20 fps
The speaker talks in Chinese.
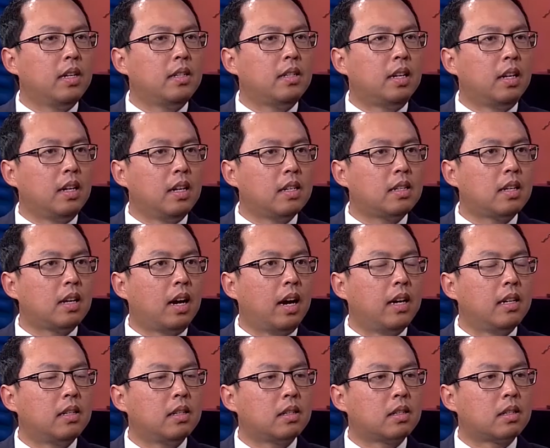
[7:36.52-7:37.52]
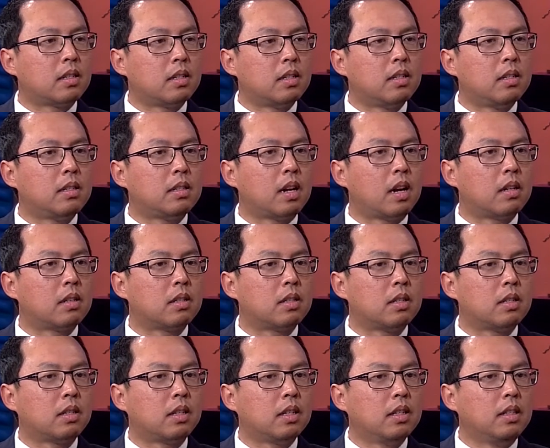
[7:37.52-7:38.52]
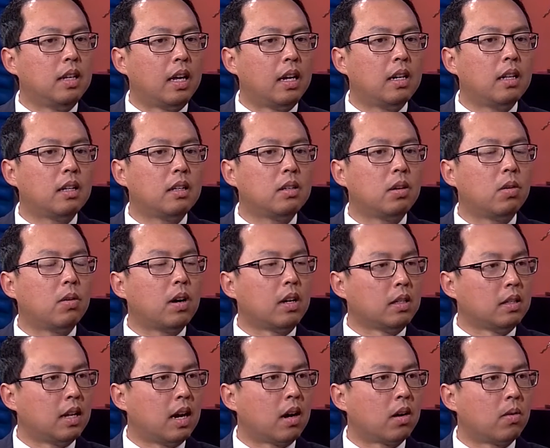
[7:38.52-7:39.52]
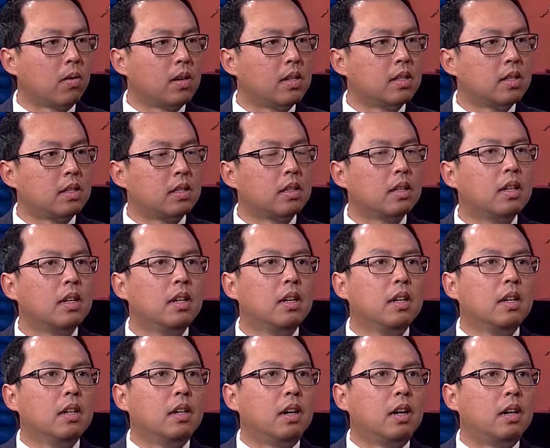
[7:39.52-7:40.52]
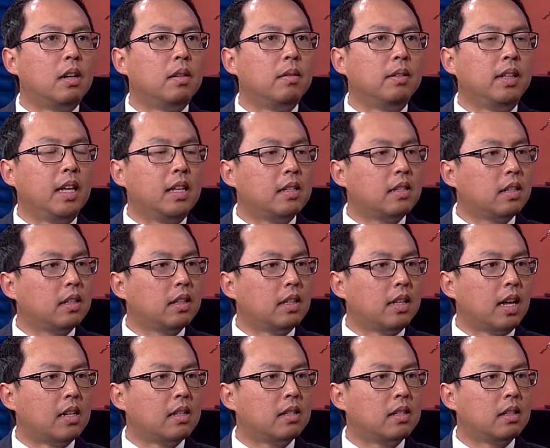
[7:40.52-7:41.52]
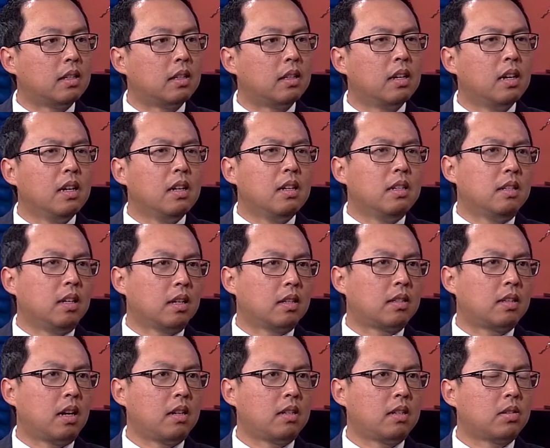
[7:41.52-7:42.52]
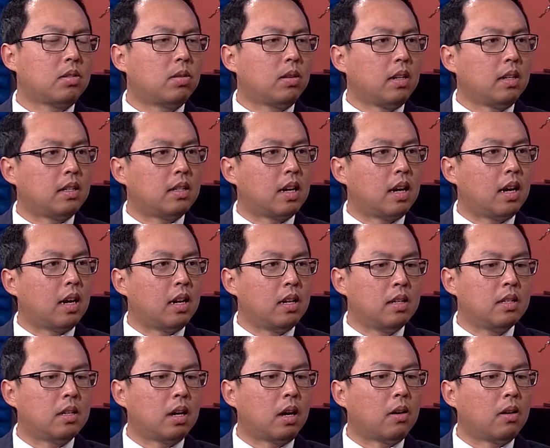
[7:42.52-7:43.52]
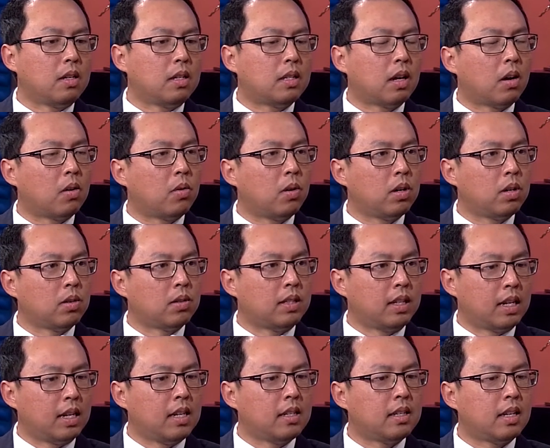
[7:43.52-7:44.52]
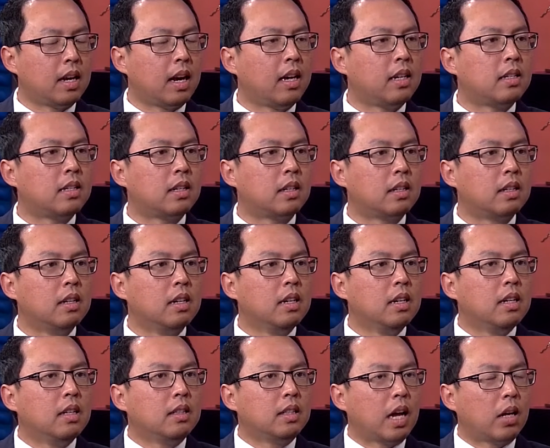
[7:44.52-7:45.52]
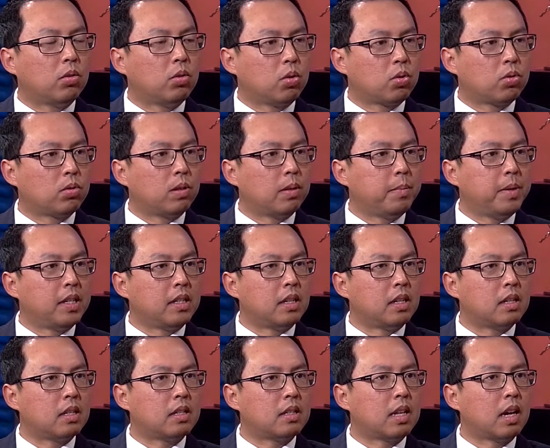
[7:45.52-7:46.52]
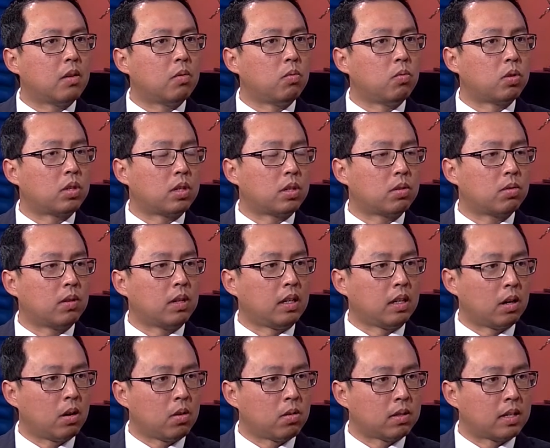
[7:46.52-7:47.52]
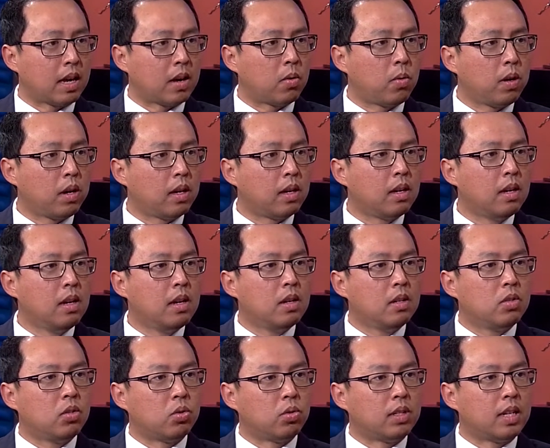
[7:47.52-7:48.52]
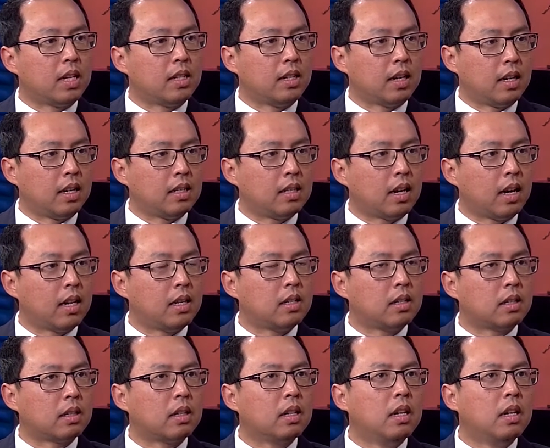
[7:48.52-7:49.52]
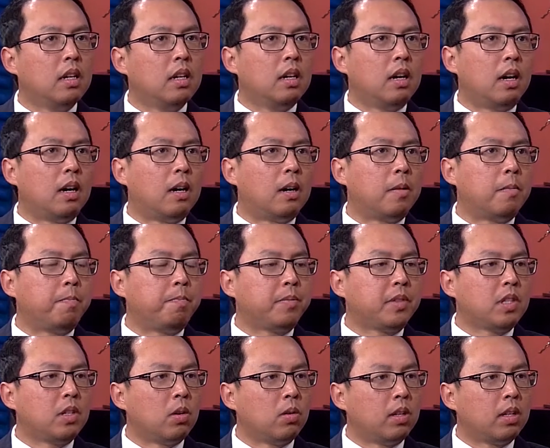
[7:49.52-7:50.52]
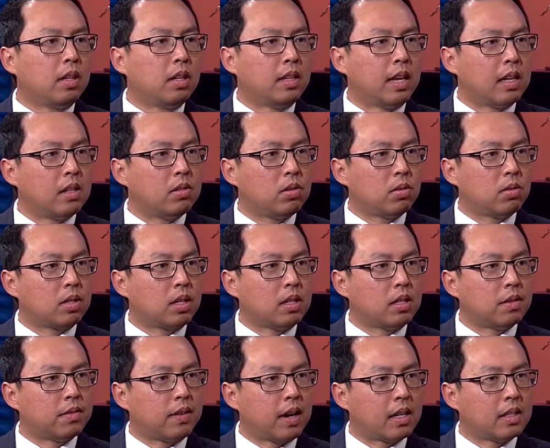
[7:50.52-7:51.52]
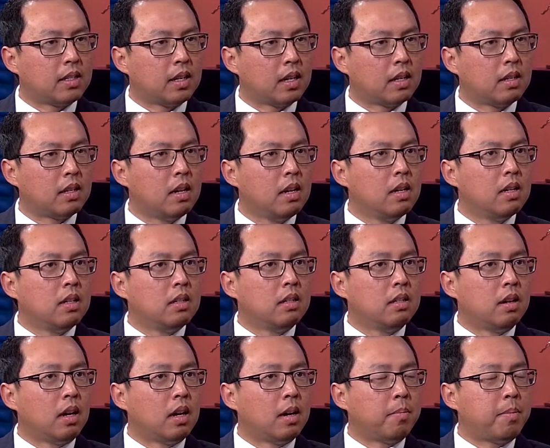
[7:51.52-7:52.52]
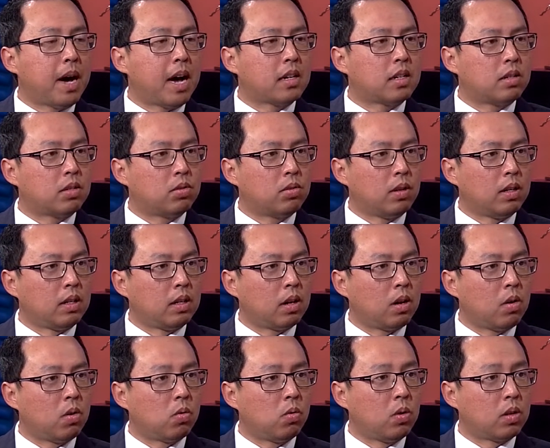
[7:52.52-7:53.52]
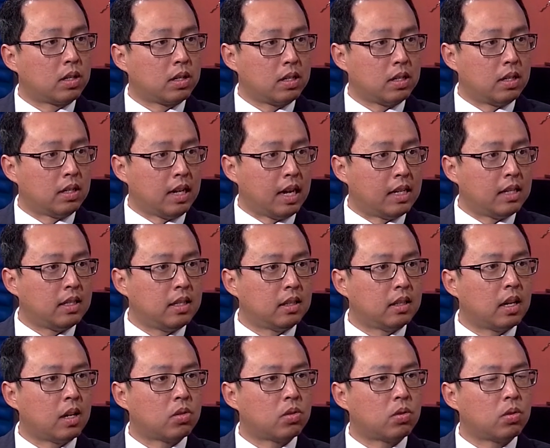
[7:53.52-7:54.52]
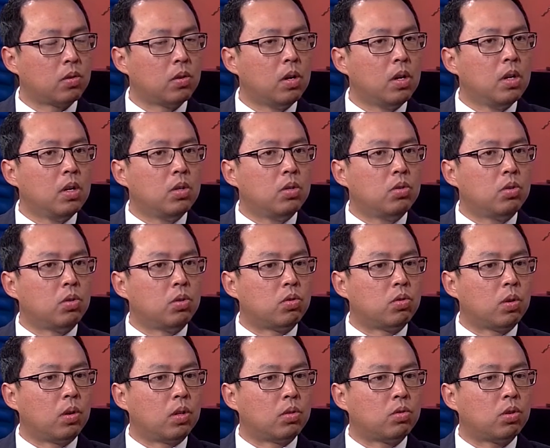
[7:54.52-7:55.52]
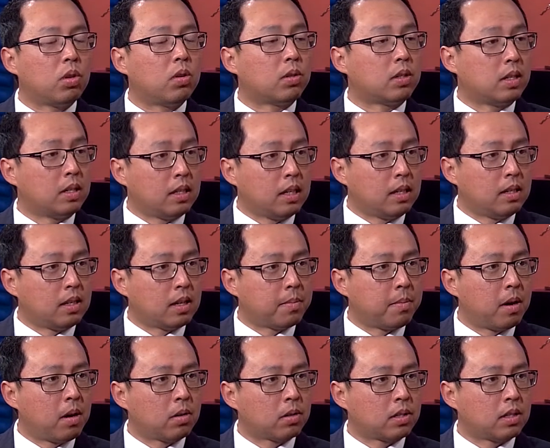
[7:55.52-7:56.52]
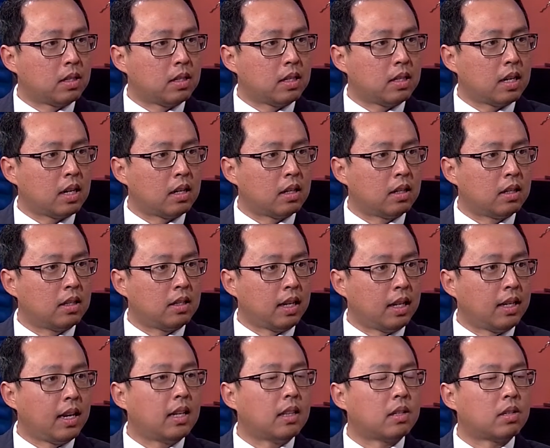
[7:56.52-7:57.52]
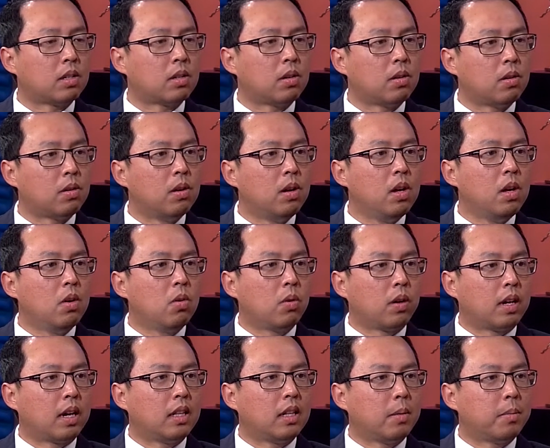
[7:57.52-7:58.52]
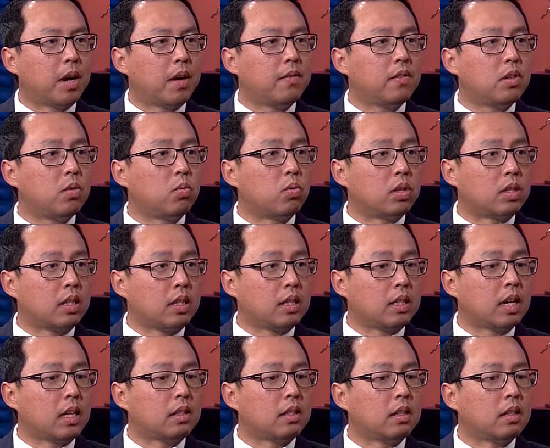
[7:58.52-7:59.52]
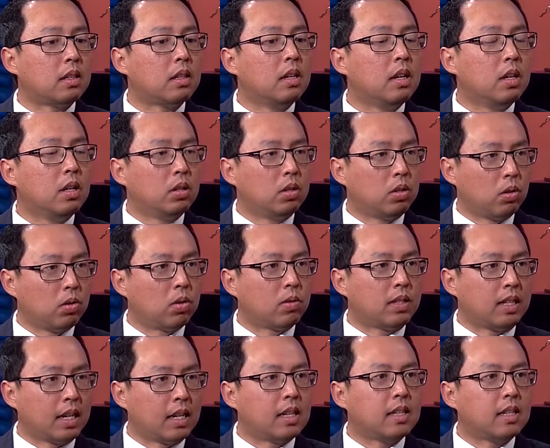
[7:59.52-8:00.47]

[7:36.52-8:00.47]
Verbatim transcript: 前列腺癌症实际上是跟年龄有很大关系，呃，年轻的男性。像三十岁以下很少很少会有前列腺癌症，大多数的病人是在五十岁以后才会出现前列腺癌症。嗯，有一个研究甚至发现，呃，八十岁以后过世的男性当中，去做最后尸体解剖，实际上检验的时候，会看到百分之五十以上的人都有前列